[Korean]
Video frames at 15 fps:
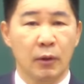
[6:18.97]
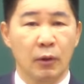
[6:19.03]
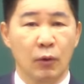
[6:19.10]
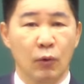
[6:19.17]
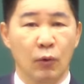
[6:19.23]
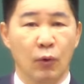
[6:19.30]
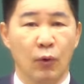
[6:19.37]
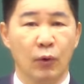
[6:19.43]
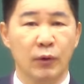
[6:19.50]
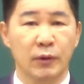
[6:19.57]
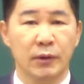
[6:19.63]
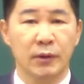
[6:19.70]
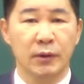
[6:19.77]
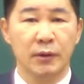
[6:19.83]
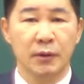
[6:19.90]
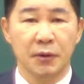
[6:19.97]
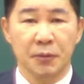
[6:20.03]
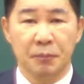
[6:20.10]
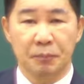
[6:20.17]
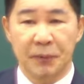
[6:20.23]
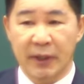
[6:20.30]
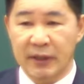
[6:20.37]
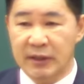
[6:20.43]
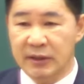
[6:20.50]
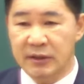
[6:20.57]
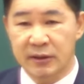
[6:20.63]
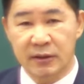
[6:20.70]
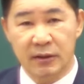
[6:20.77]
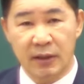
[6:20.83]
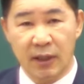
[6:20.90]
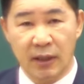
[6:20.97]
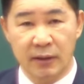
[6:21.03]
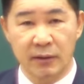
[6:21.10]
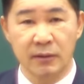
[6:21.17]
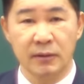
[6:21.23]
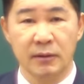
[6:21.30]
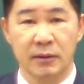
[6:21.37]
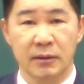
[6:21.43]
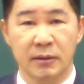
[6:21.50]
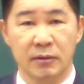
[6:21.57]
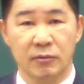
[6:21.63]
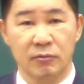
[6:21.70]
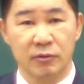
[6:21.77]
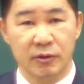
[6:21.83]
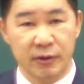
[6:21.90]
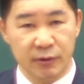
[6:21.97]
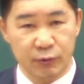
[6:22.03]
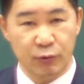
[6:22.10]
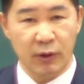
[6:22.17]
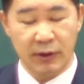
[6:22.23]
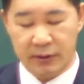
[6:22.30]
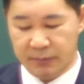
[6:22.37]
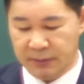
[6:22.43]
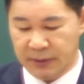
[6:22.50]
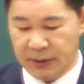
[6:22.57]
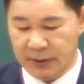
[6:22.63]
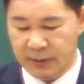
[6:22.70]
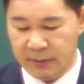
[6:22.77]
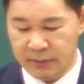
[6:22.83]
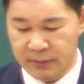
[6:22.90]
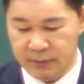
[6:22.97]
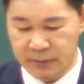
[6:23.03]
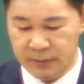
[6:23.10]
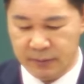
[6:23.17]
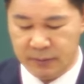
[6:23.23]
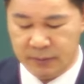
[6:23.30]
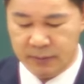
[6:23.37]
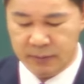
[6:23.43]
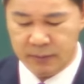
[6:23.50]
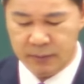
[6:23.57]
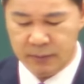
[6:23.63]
로드 베니스트라는 선수가 있습니다. 로드 이거